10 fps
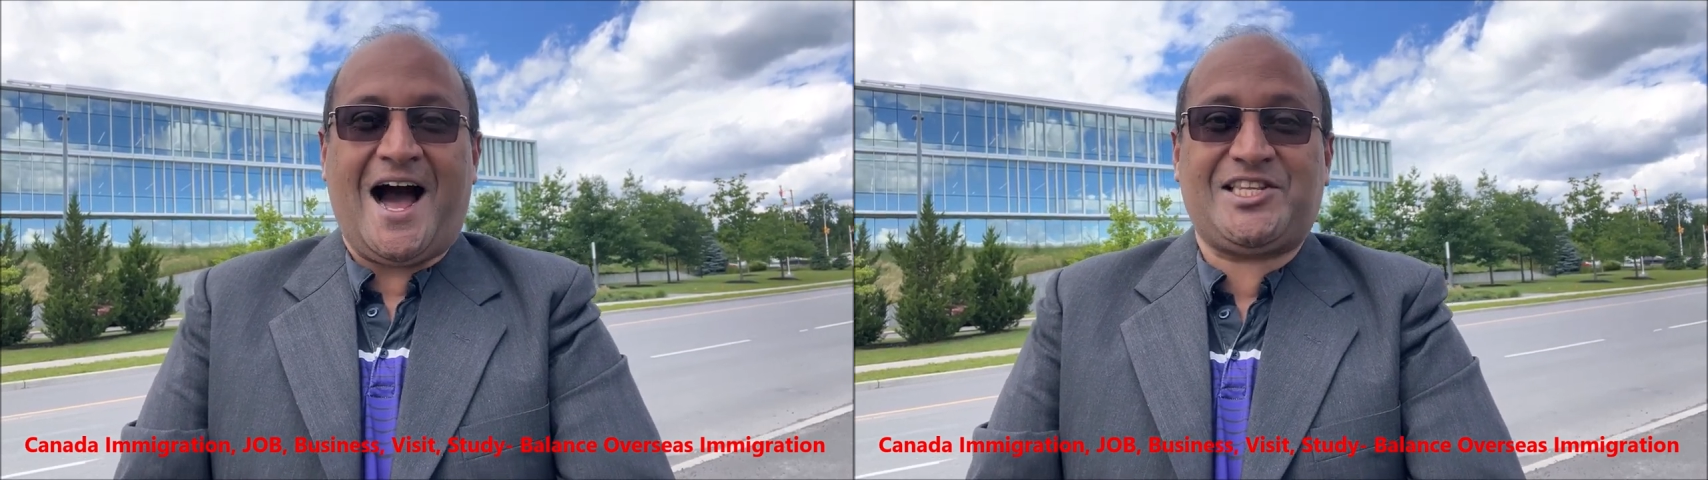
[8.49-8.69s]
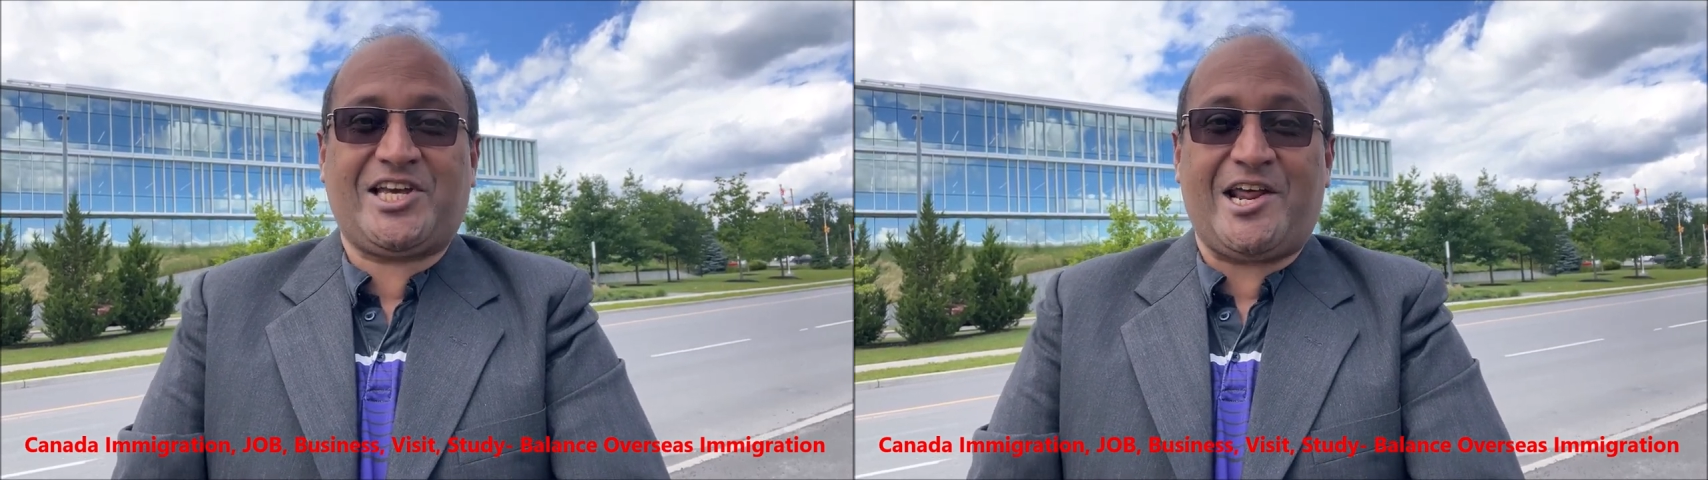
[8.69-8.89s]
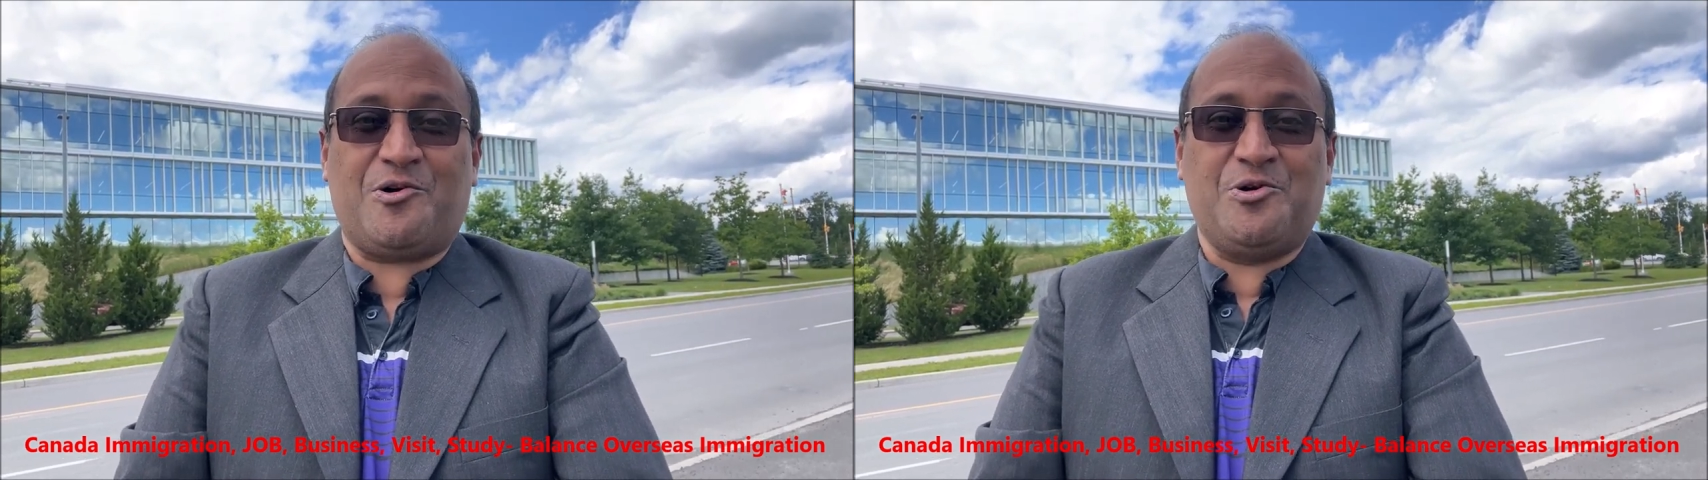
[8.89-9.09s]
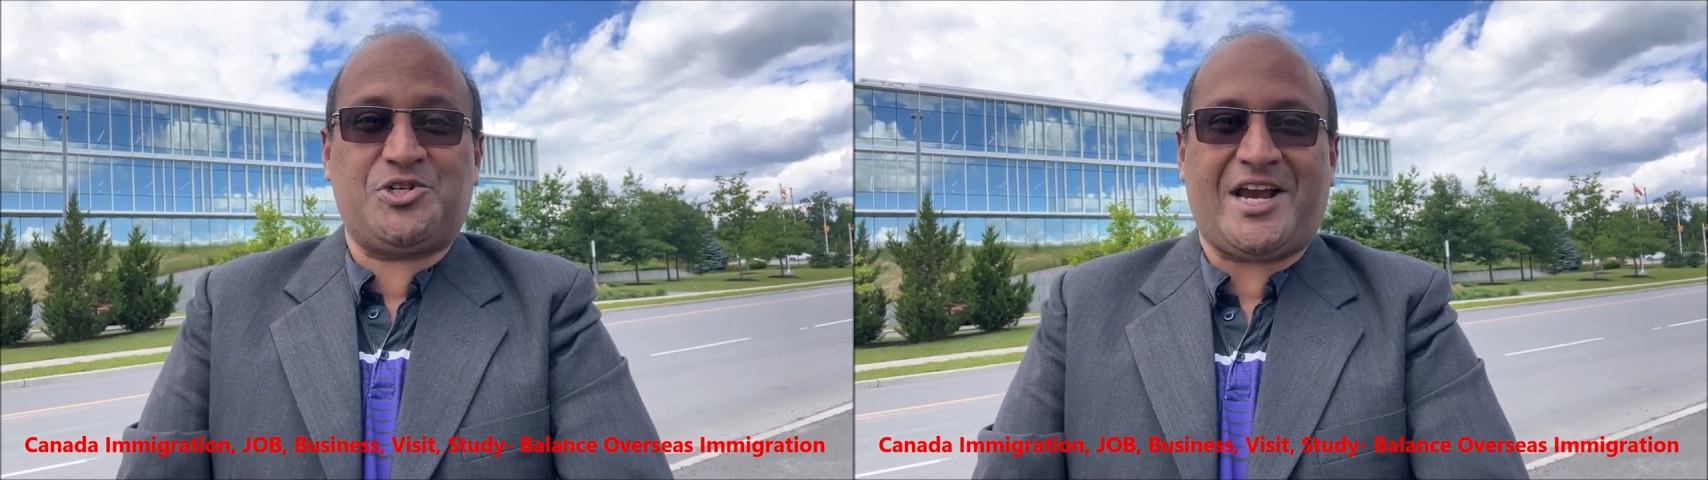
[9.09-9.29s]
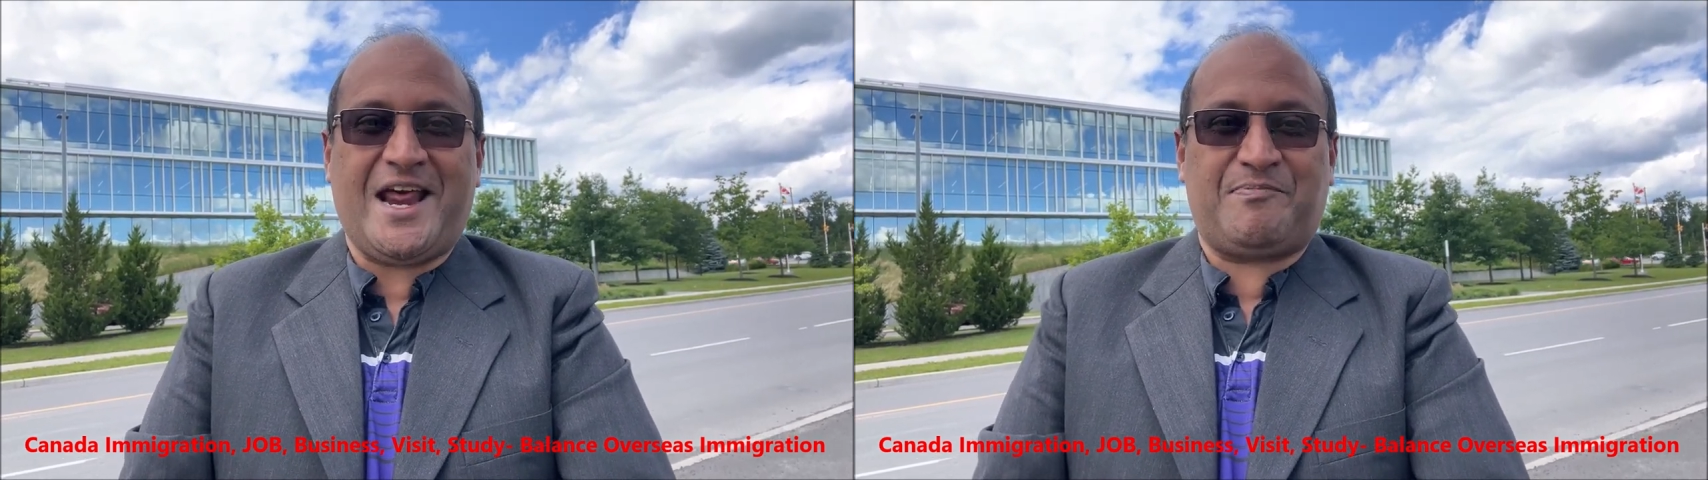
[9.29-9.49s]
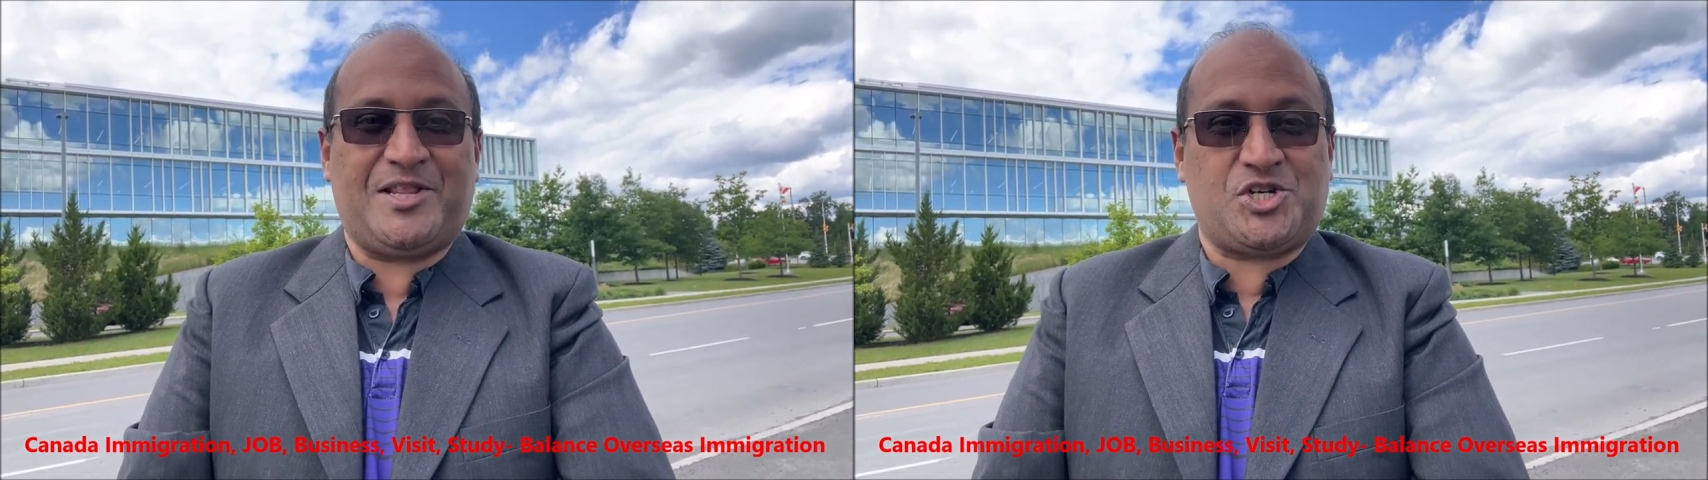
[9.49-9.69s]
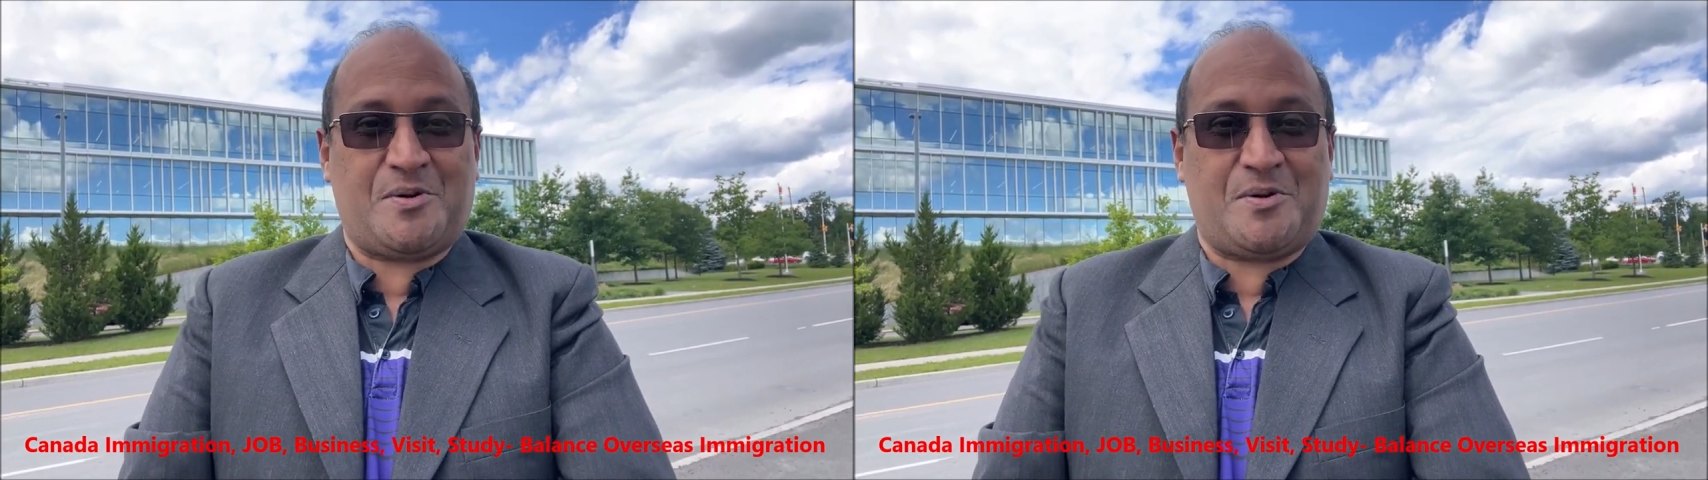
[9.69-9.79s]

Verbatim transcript: আজকের অনুষ্ঠানে আপনাদের